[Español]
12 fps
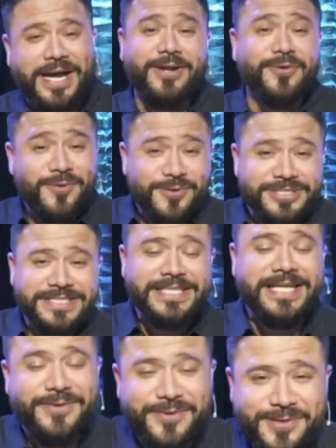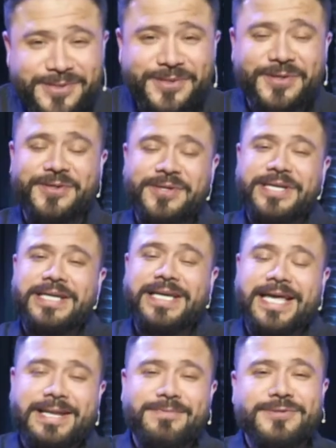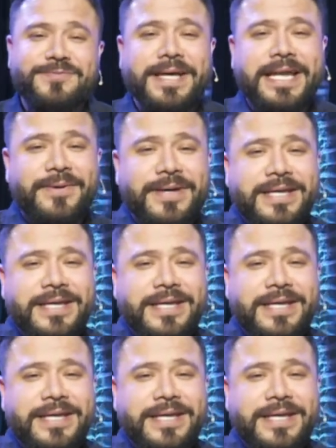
Algunos sí, algunos no. Queremos ver a ver